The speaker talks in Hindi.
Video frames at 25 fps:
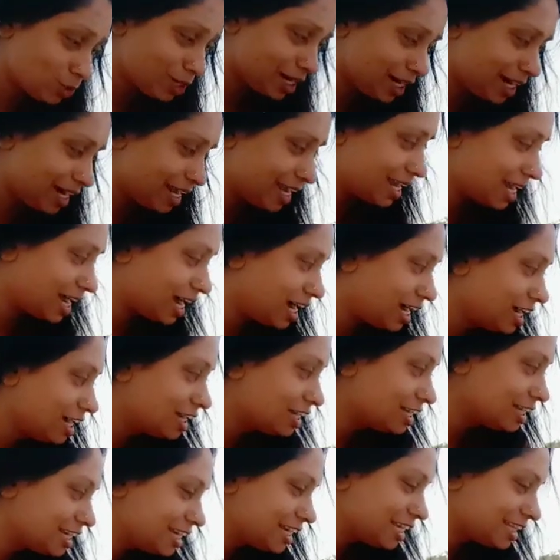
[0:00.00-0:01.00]
देखिएगा
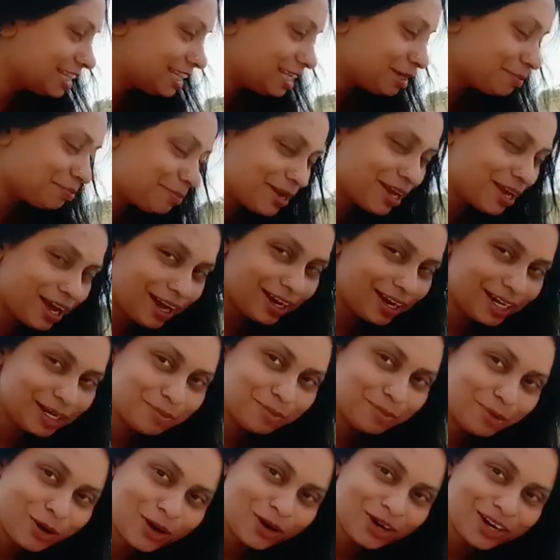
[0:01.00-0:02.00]
ये कितनी प्यारी
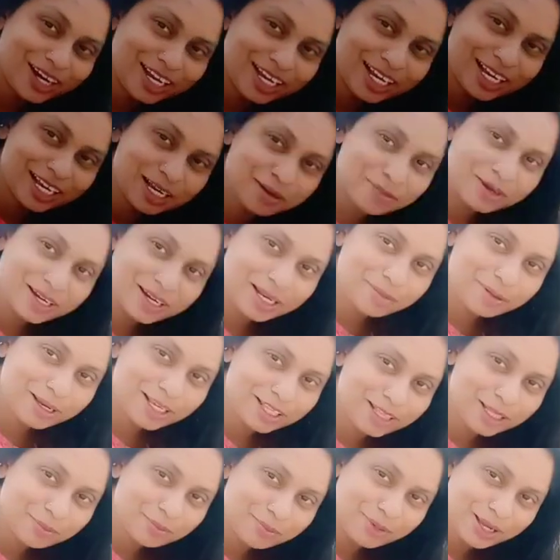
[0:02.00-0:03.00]
बौकरी है मेरी
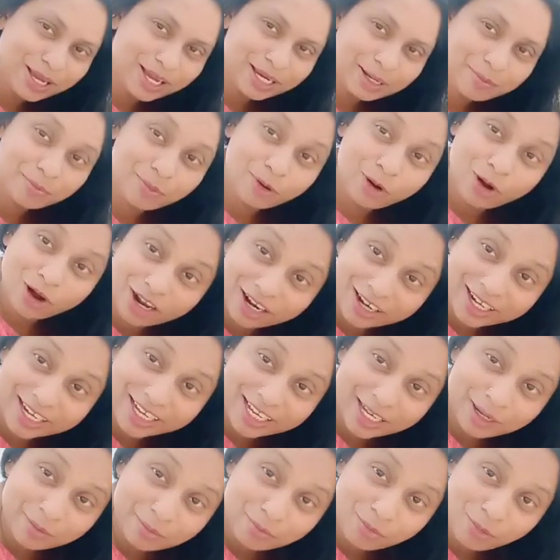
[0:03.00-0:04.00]
कितनी प्यारी बौकरी
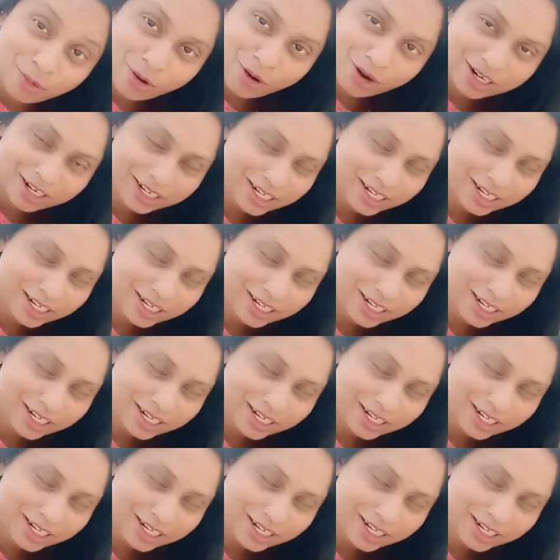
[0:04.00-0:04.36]
है बौकरी